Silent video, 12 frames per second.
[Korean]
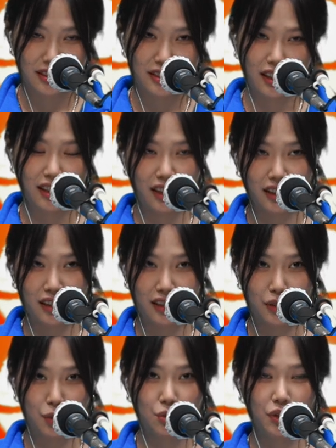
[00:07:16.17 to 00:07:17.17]

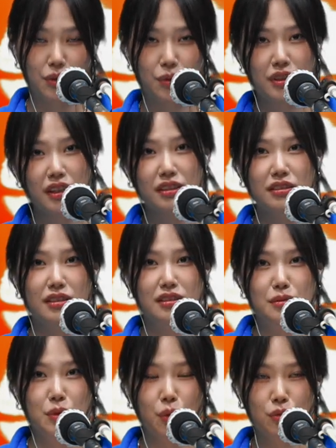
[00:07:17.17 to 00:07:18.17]
제가 고등학교 1학년
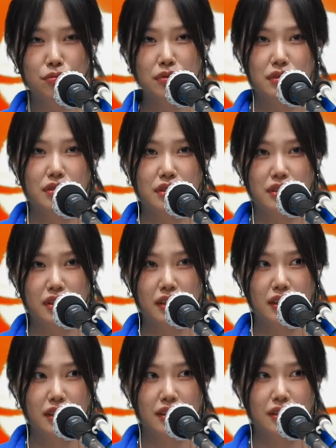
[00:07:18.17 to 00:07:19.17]
때쯤 공부를
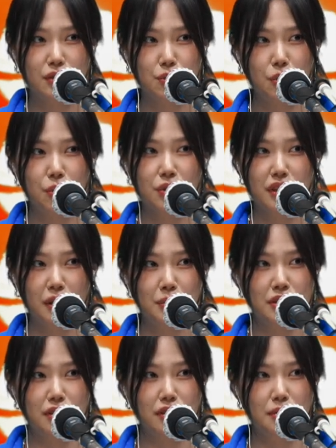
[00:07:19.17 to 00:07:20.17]
이제 소홀히
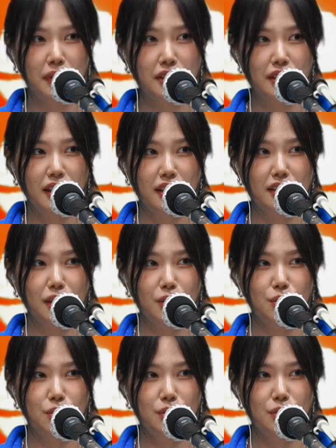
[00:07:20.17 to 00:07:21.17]
하면서 음악을
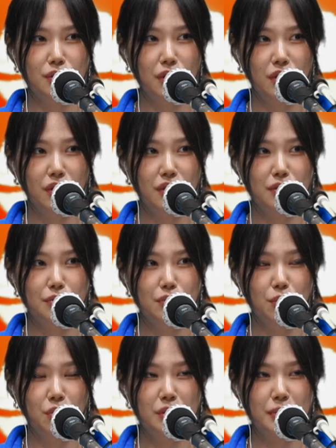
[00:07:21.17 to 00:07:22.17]
하겠다고
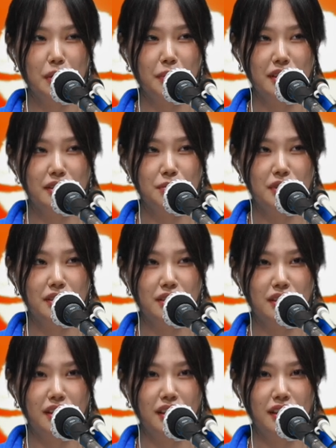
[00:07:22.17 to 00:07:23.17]
부모님께
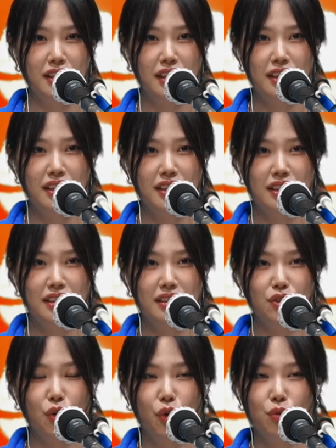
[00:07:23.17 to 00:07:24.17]
말씀드리니까
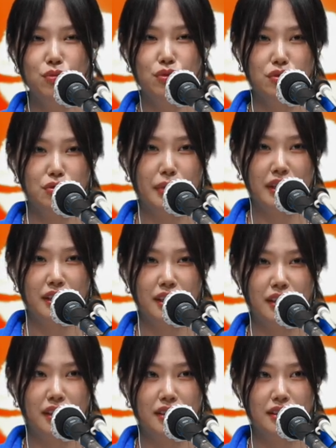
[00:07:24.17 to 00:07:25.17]
너무
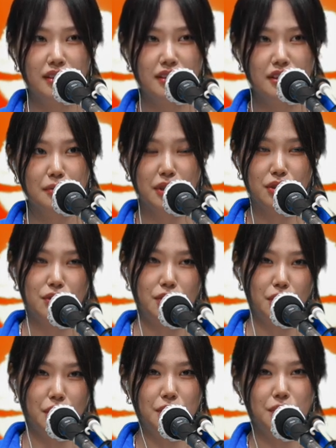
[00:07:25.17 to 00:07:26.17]
반대가
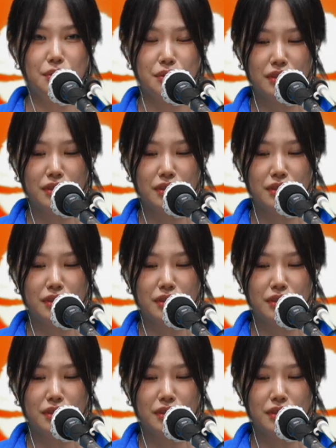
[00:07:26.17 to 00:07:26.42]
심하셨어요.